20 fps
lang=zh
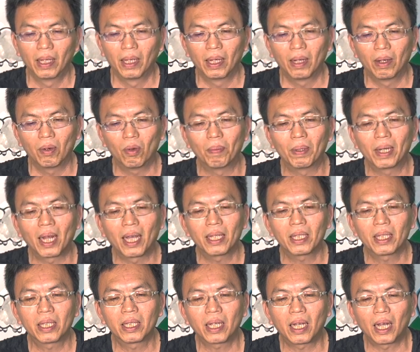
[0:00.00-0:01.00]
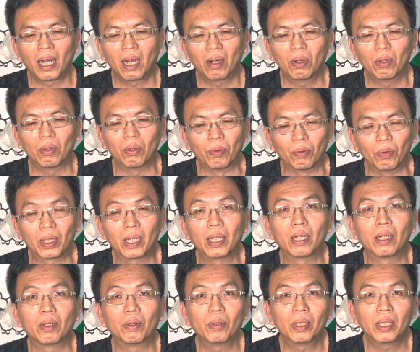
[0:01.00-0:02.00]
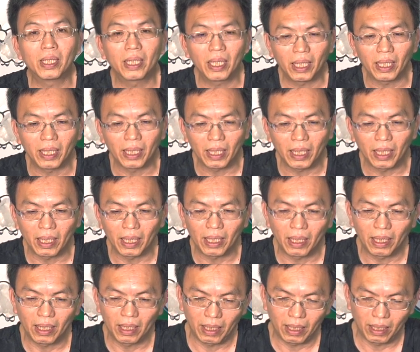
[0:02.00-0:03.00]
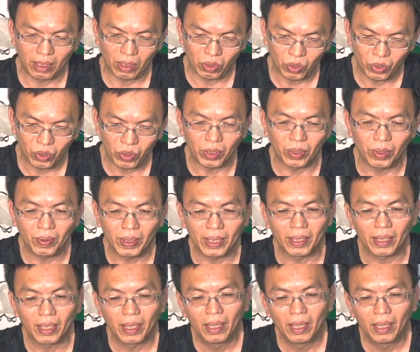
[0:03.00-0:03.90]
我们来思考五个问题的询问，